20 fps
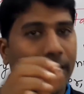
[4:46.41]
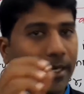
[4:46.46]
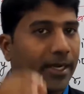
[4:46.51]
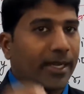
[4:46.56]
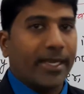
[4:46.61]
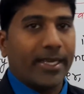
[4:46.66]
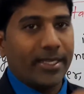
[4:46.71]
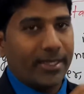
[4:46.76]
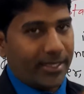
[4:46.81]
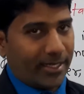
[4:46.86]

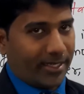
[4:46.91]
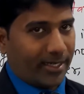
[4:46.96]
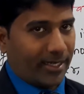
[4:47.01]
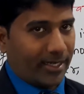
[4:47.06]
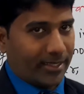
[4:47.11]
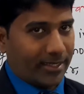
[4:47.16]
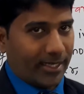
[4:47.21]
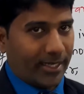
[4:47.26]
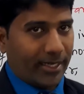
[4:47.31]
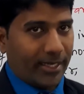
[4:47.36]
नहीं
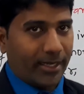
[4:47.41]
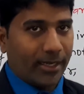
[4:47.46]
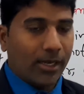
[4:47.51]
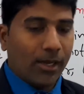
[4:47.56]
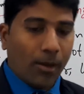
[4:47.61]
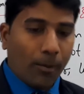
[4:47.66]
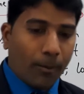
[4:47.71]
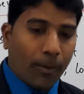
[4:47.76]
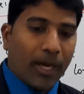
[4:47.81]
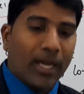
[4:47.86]
देखना चाहिए
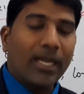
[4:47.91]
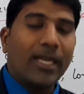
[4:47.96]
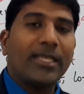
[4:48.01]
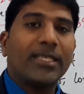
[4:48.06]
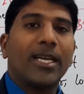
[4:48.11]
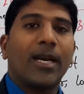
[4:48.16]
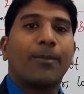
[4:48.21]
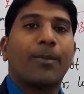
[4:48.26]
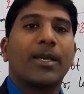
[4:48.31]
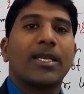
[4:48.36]
मान
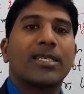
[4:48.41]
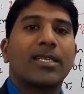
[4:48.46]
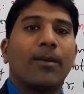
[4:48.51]
लीजिए आपके